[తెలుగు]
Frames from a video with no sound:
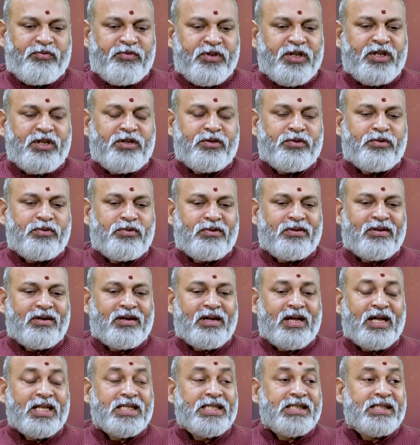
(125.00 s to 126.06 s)
వీళ్ళు
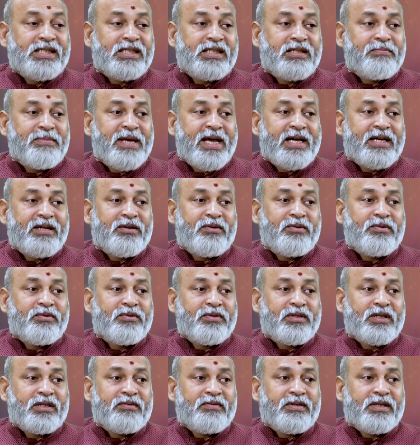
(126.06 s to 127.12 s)
రాజకీయ బ్యాక్గ్రౌండ్
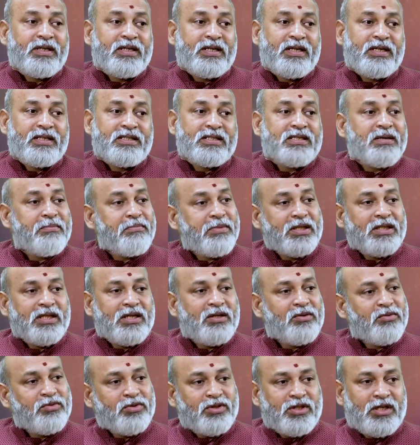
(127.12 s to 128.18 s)
ఉన్నటువంటి
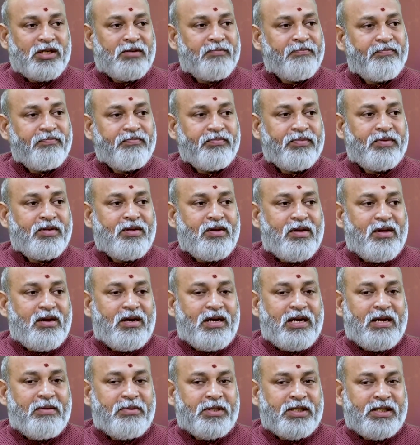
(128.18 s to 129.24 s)
సంబంధాలు కుదరడం
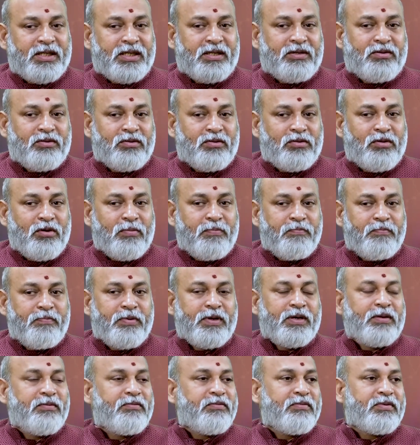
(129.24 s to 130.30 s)
లేకపోతే గొప్ప
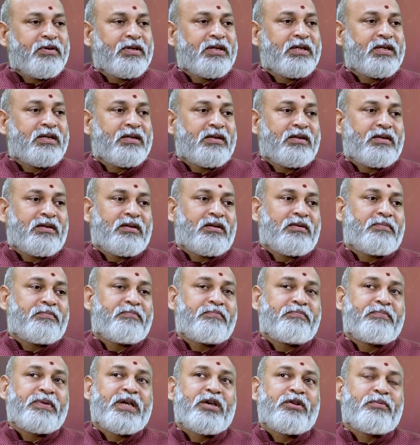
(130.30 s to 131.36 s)

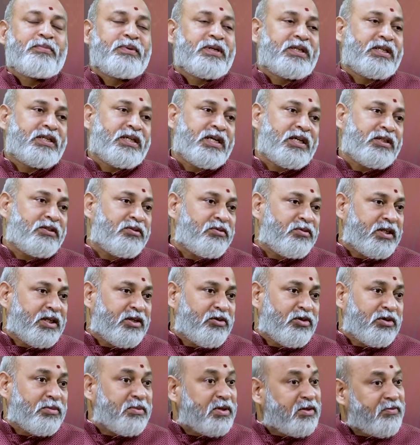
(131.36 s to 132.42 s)
పేరు ప్రఖ్యాతులు
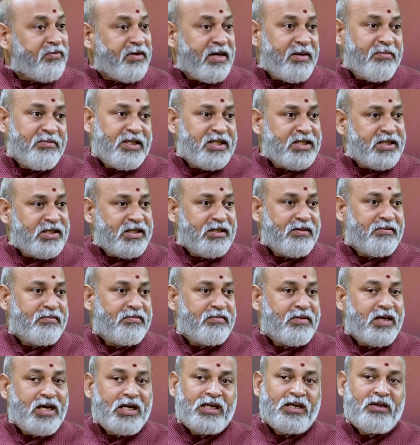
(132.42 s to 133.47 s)
ఉంటాయి కొంతమంది ఫ్యామిలీస్కి
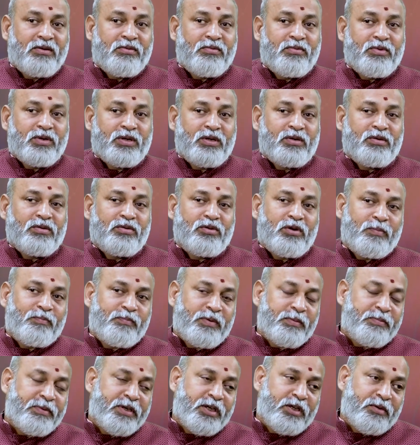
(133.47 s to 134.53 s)
అట్లా ఒక
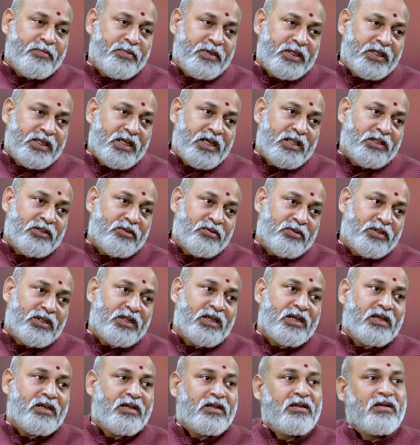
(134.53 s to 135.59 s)
గొప్ప పేరు ప్రఖ్యాతులు ఉన్న
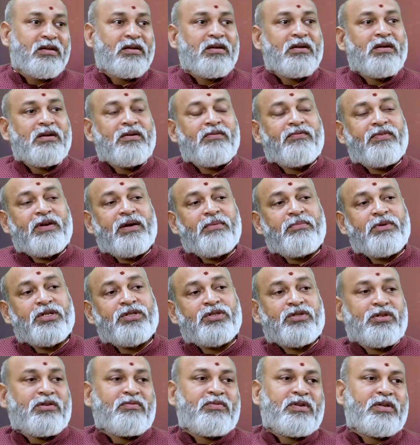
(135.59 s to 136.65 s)

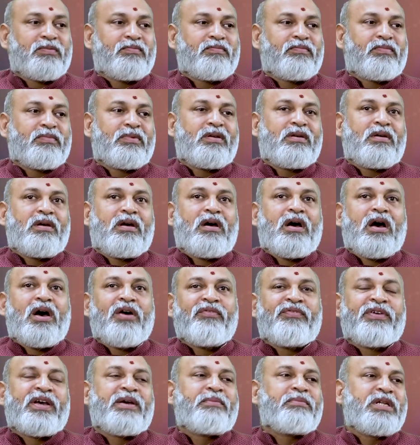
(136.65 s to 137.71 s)
ఫ్యామిలీస్తో అవ్వడం ఆ
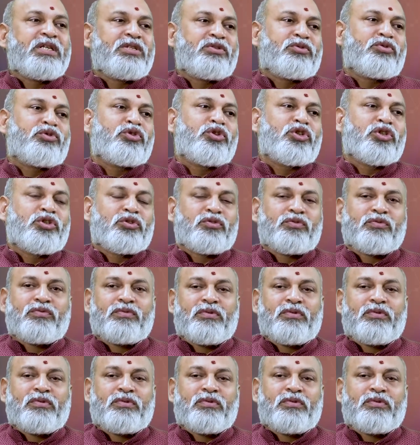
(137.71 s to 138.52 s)
ఫ్యామిలీస్ కొంచెం